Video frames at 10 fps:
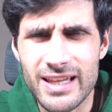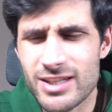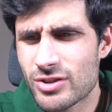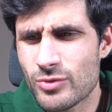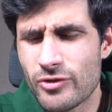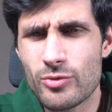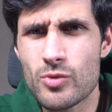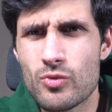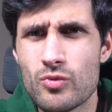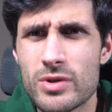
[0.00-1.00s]
nada. Este foi
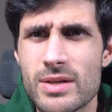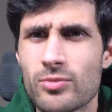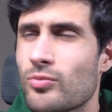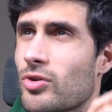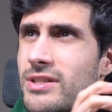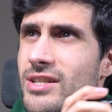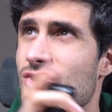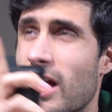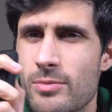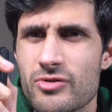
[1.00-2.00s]
um exemplo um pouco
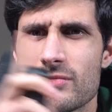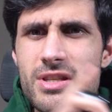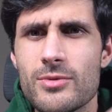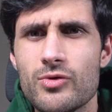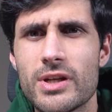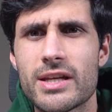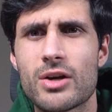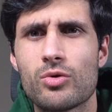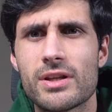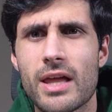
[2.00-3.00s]
exagerado, mas vamos diminuir aqui
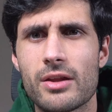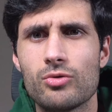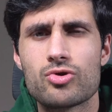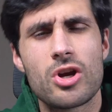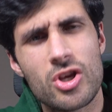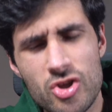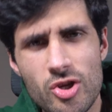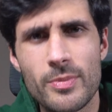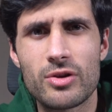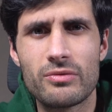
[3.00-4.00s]
a qualidade da luz
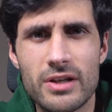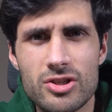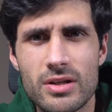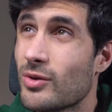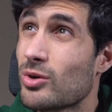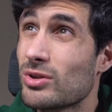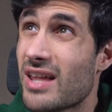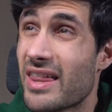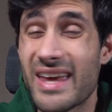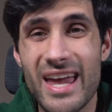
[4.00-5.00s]
só para tu veres, não é
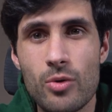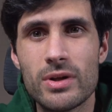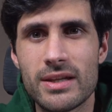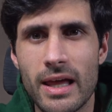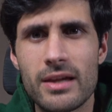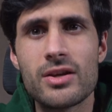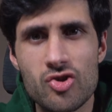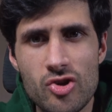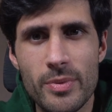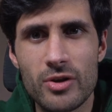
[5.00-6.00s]
qualidade, é quantidade,
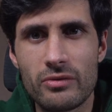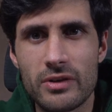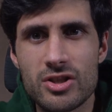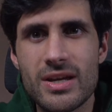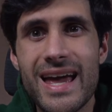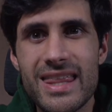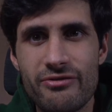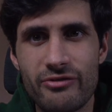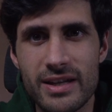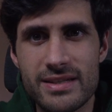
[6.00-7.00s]
só para tu veres a
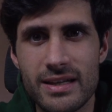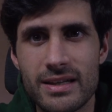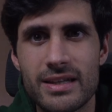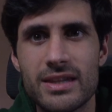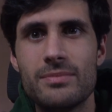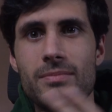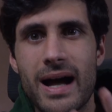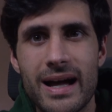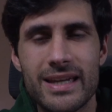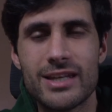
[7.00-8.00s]
diferença de
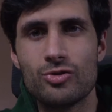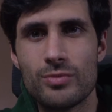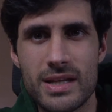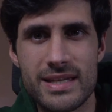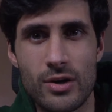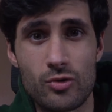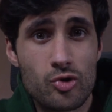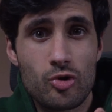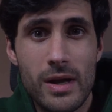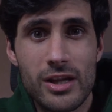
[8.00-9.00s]
má iluminação. Se
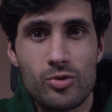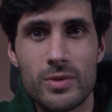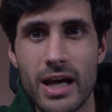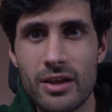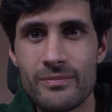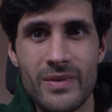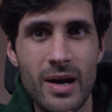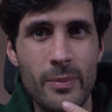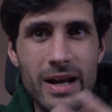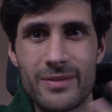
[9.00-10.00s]
eu estou mal iluminado,
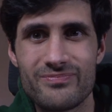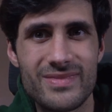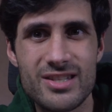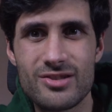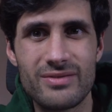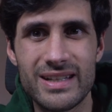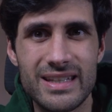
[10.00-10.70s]
repara, isto não vai